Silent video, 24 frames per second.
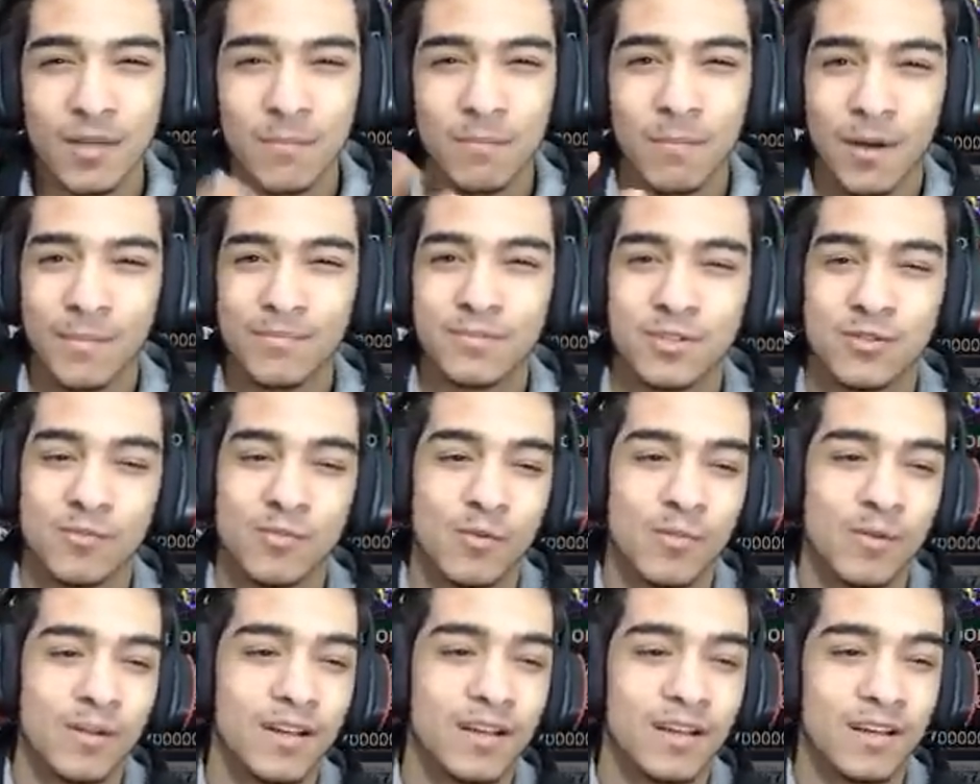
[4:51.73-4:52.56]
PUBG
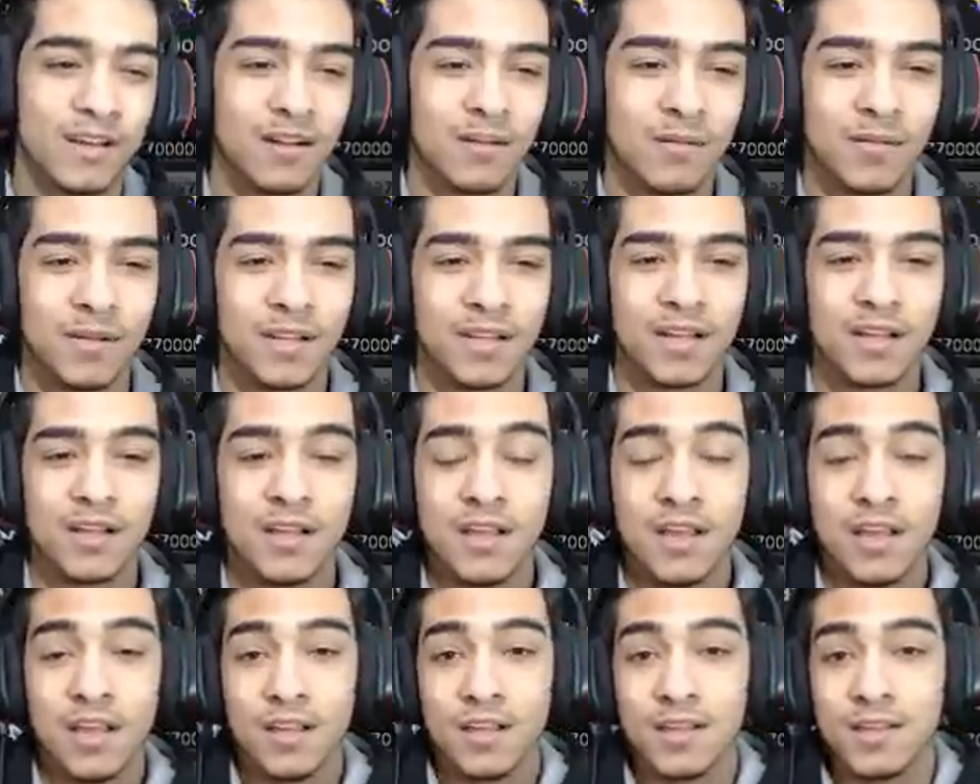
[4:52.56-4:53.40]
Mobile kanalıma da
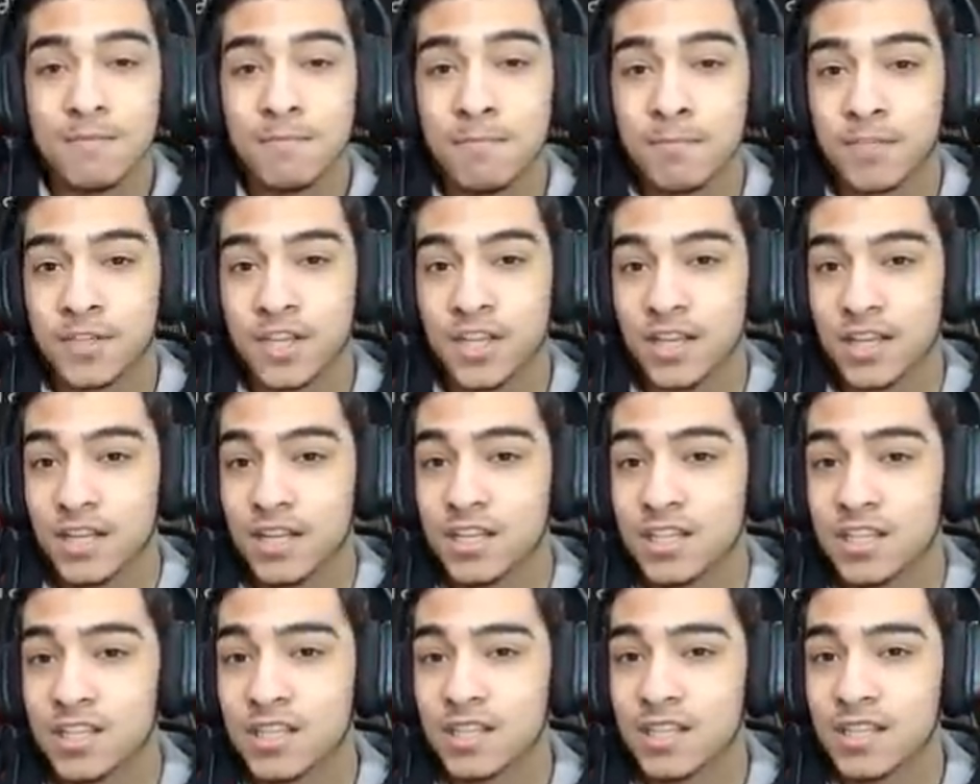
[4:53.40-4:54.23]

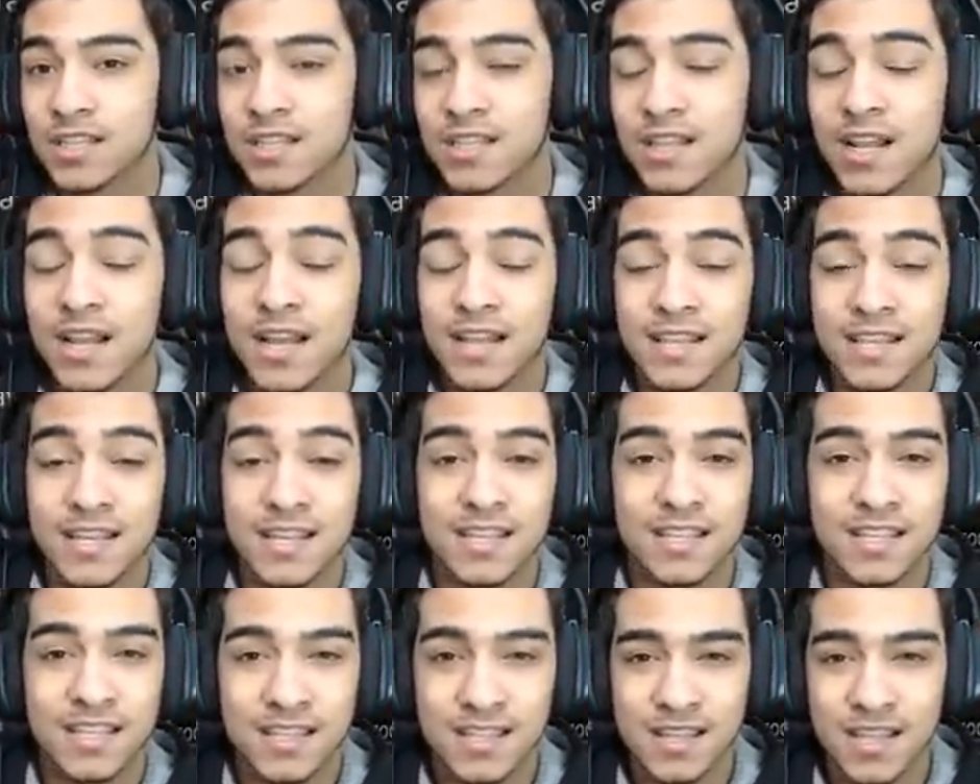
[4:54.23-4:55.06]
çekiliş kitlesi değil, hediye
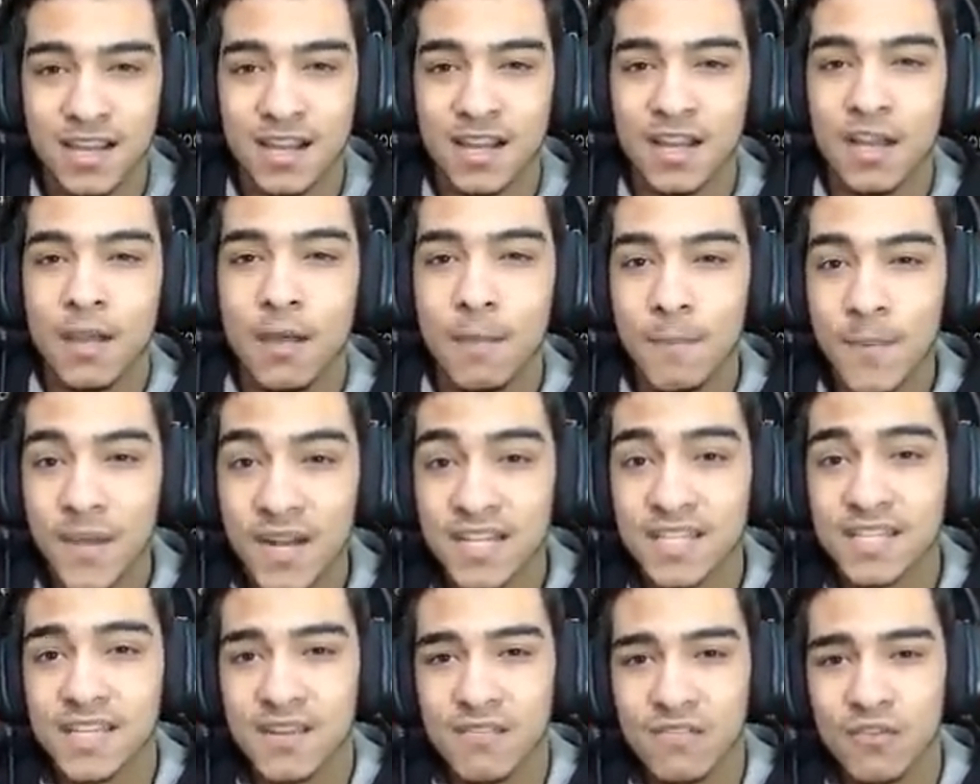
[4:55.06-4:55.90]
kitlesi değil.
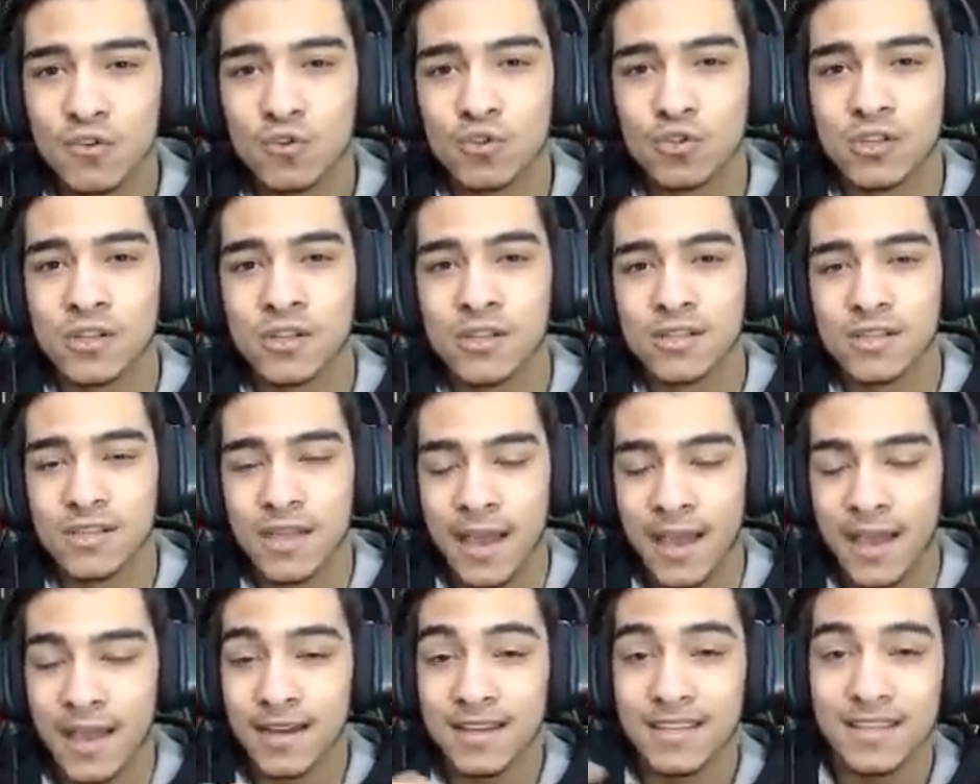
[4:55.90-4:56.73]
Beni seviyorsanız,
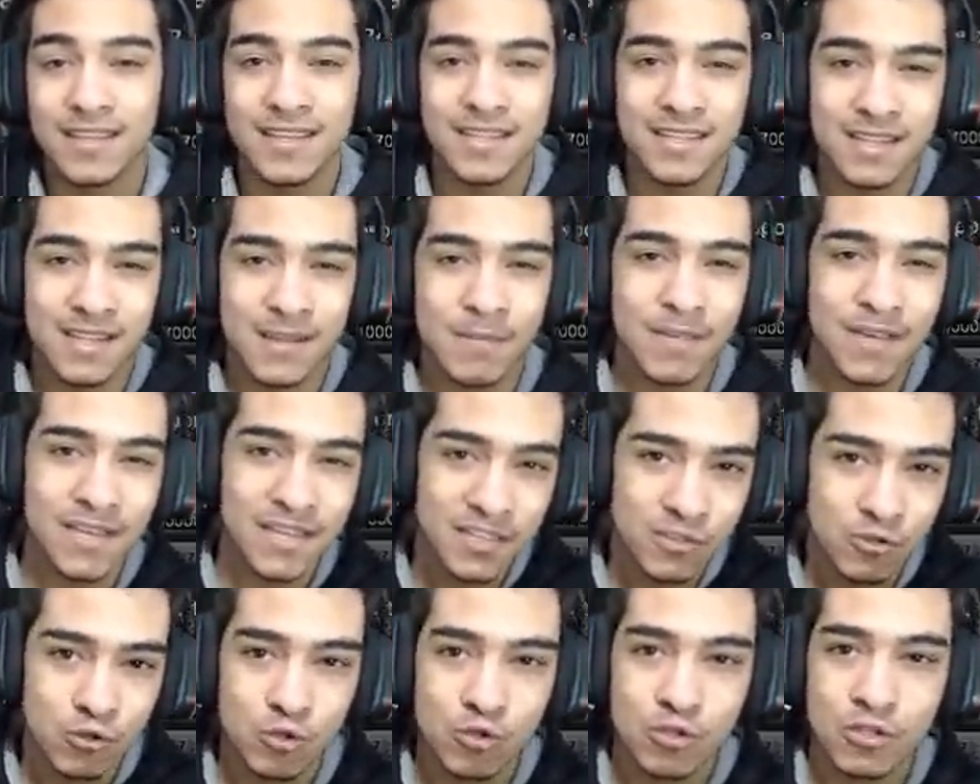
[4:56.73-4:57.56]
eğer ki izlemek
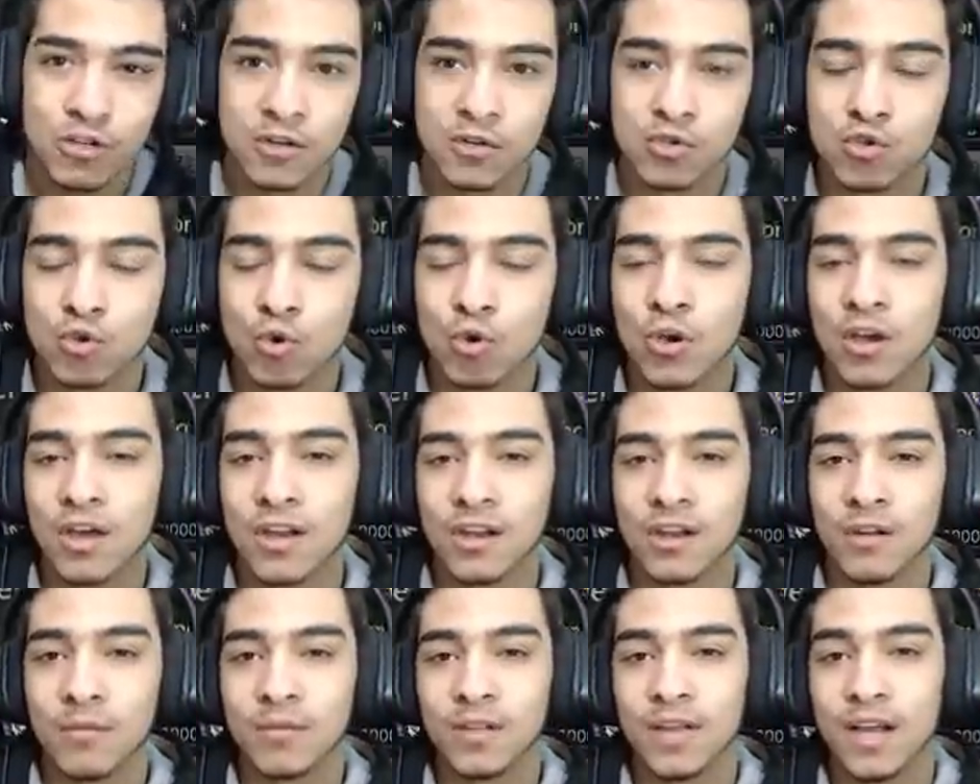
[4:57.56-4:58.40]
istiyorsanız o
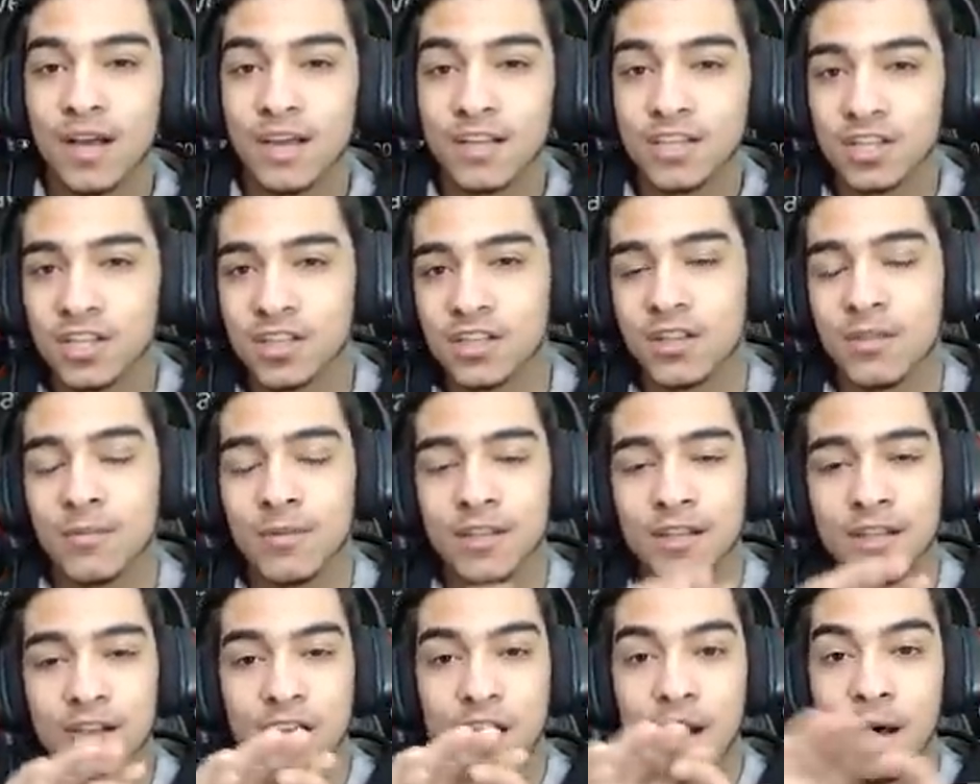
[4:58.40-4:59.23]
kanalımı da
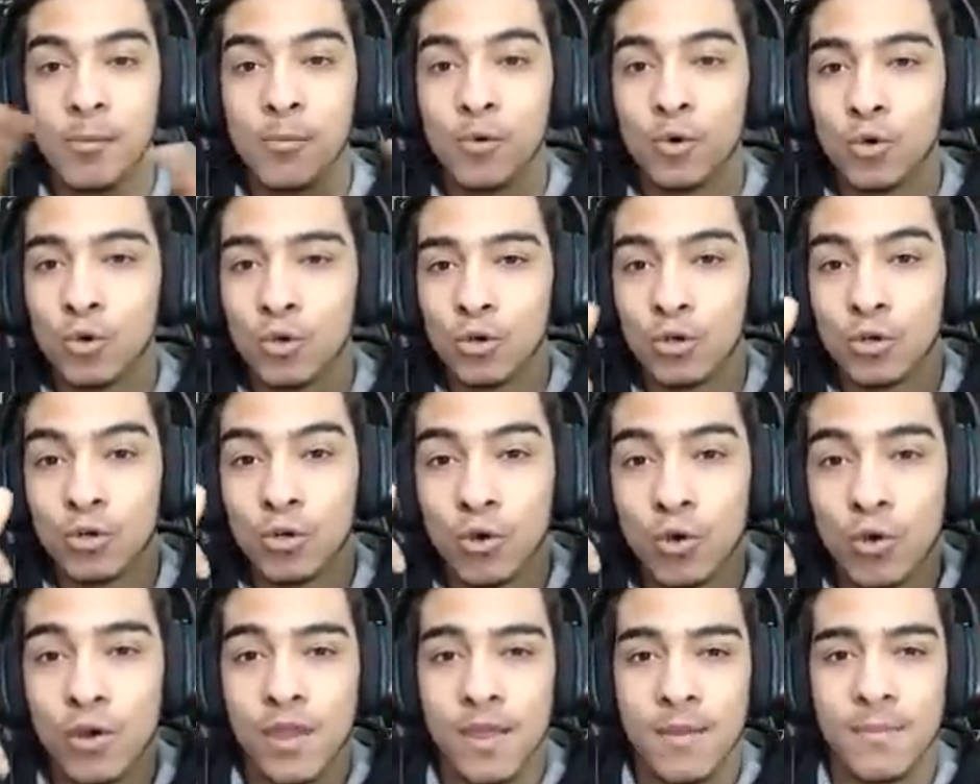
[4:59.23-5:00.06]
açıklamadan abone olun,
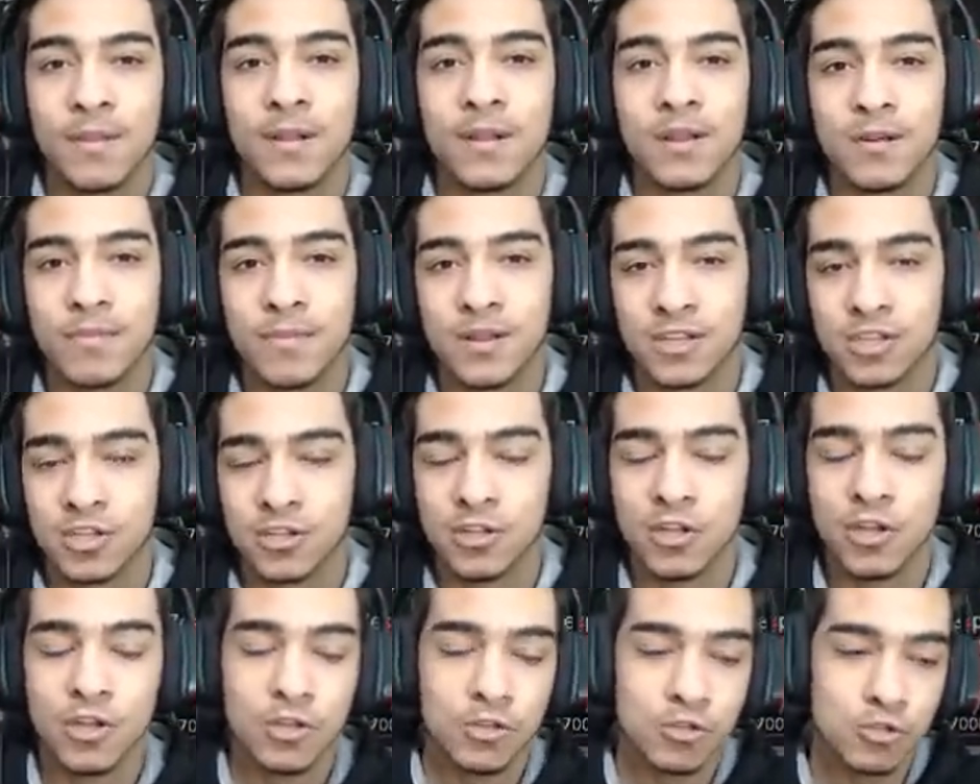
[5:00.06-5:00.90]
oraya bildirim açın.
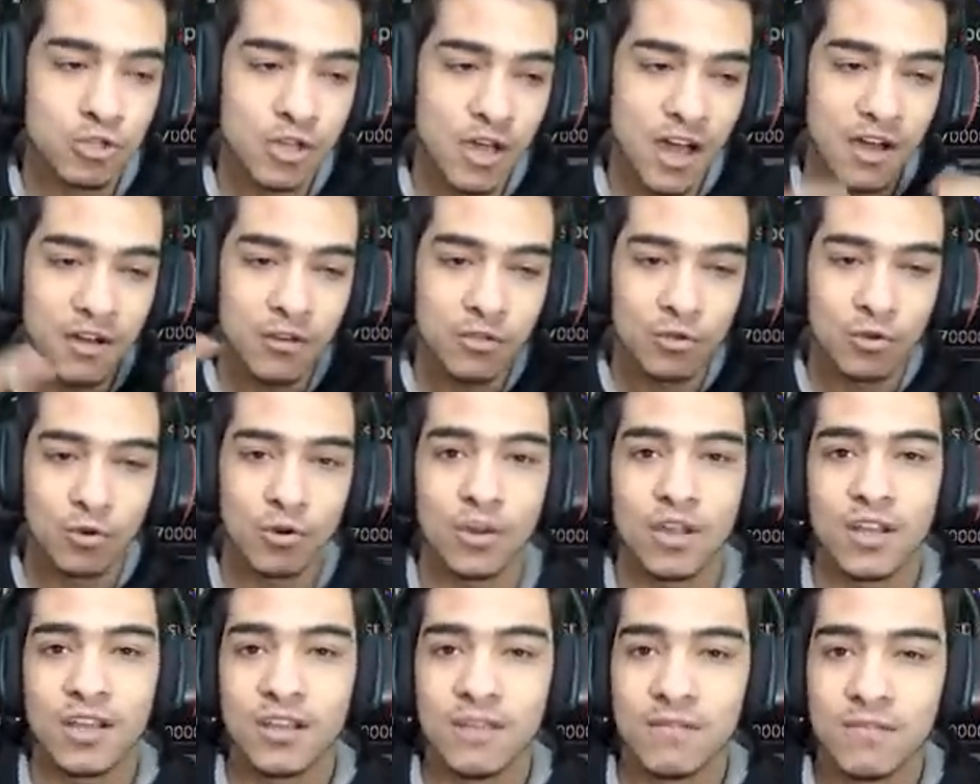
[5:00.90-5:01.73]
Çünkü her gün
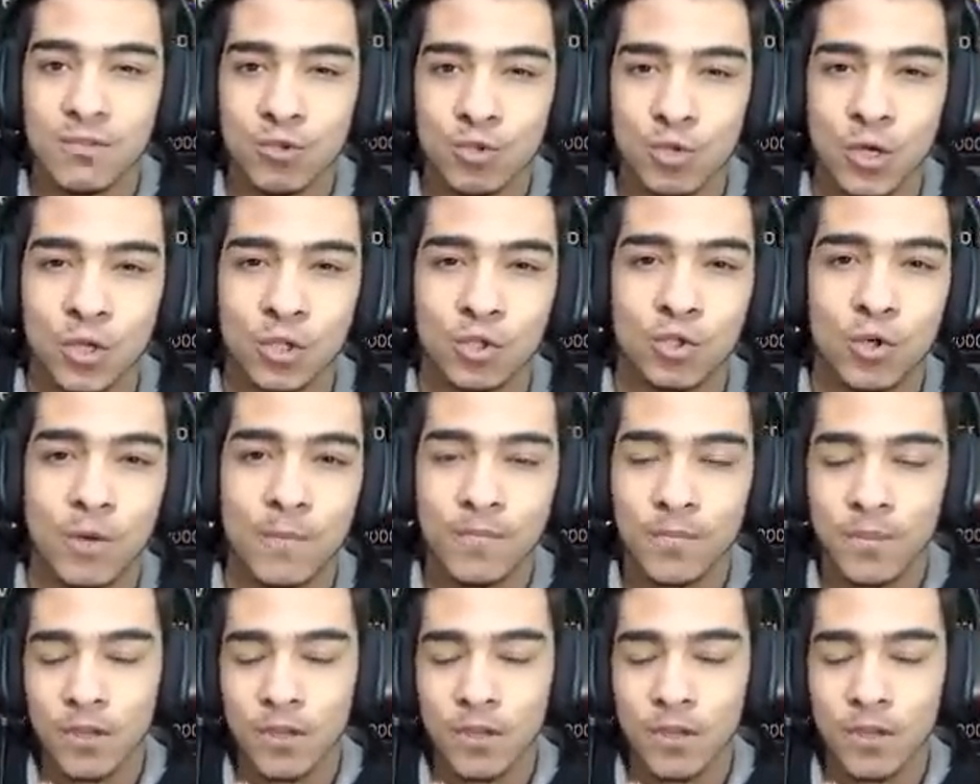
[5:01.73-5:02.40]
oraya da video atıyorum.